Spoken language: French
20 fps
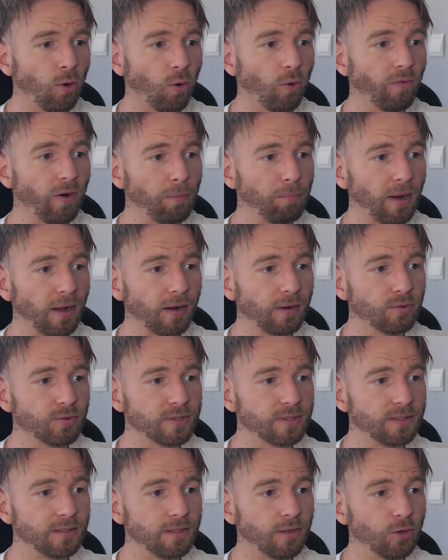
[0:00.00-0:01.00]
On va parler
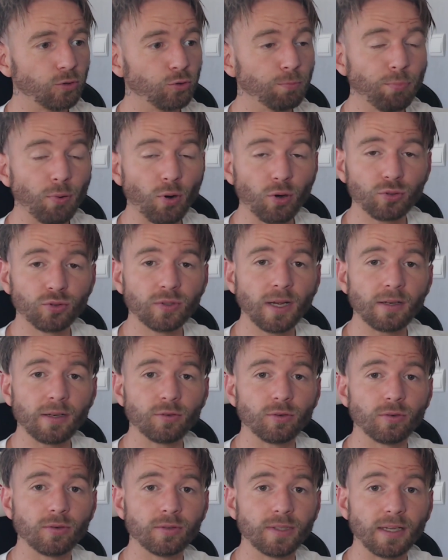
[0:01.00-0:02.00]
aussi du Portugal
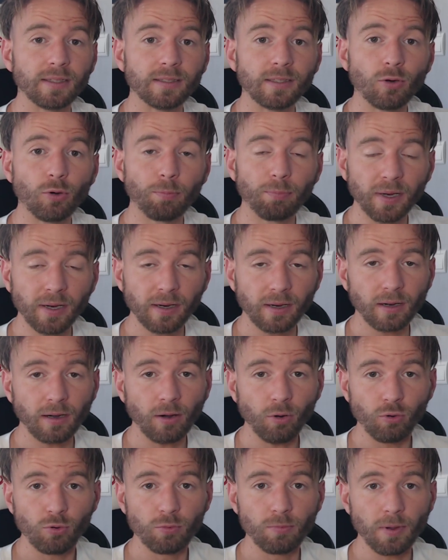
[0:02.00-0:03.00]
de Danilo
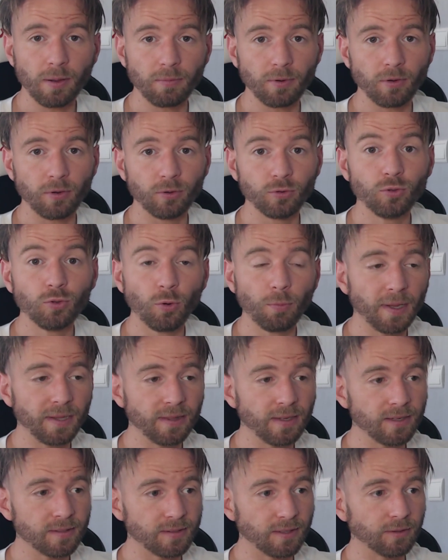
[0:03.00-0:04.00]
Pereira ou même euh, Nuno Mendes.